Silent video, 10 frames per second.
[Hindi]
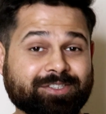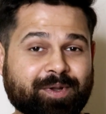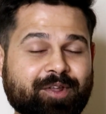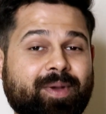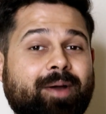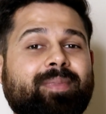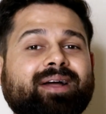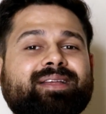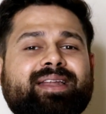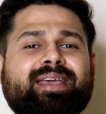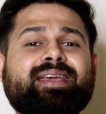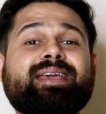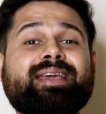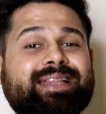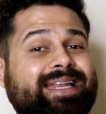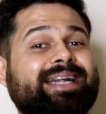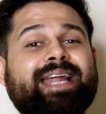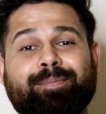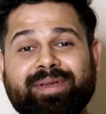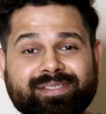नेक्स्ट वीडियो में हम बात करेंगे कि कितने
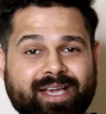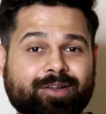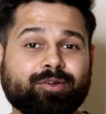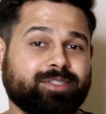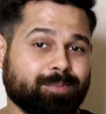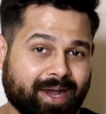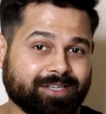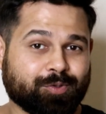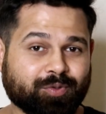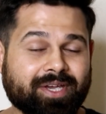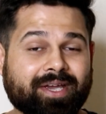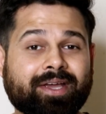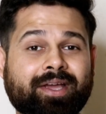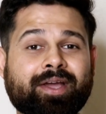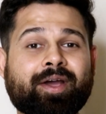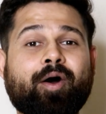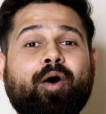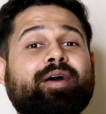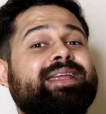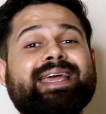टाइप के साइकोलॉजी बायस होते हैं
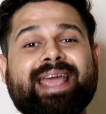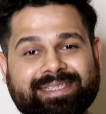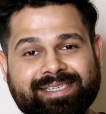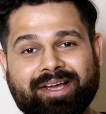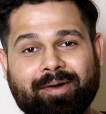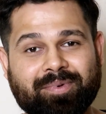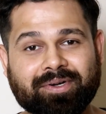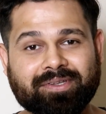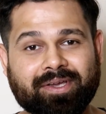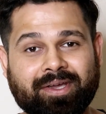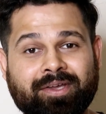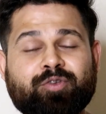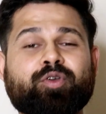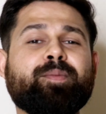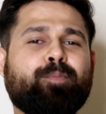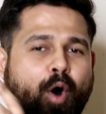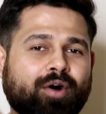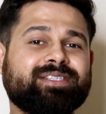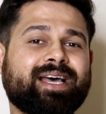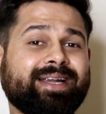और ये कैसे काम करते हैं क्योंकि
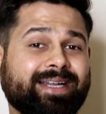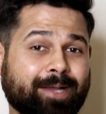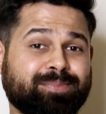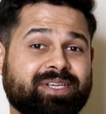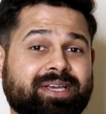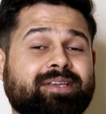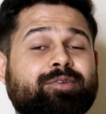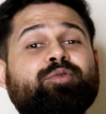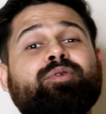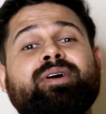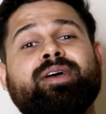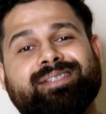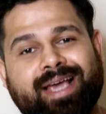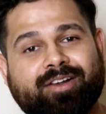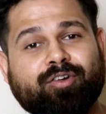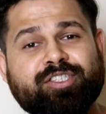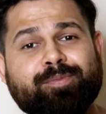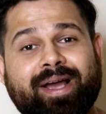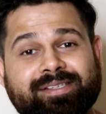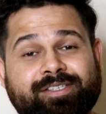बहुत सारे टाइप्स के यू नो साइकोलॉजी
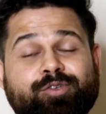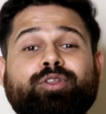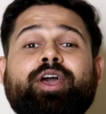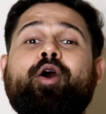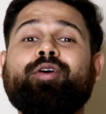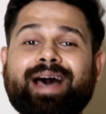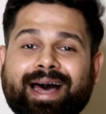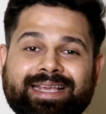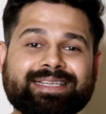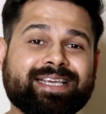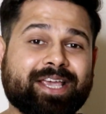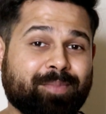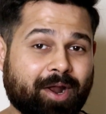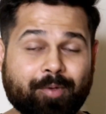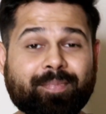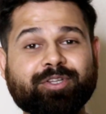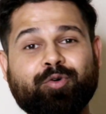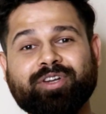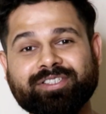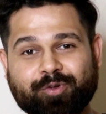बायसेस होते हैं और हर किसी के बारे में पता
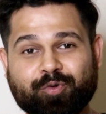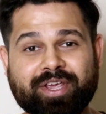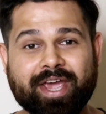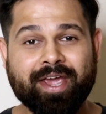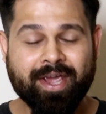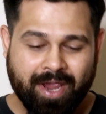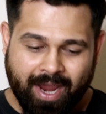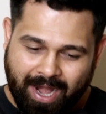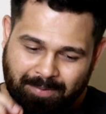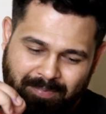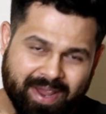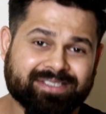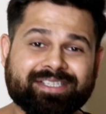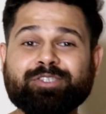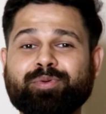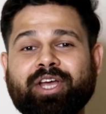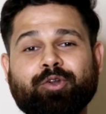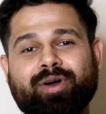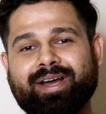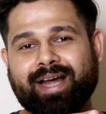होना ज़रूरी है एंड मैं सच बता
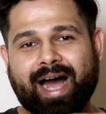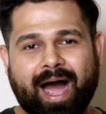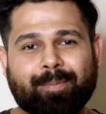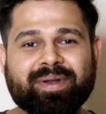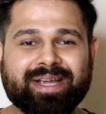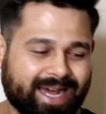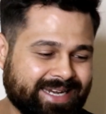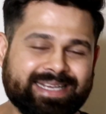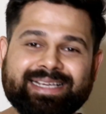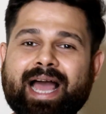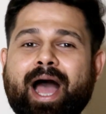रहा हूँ अगर आपने खाली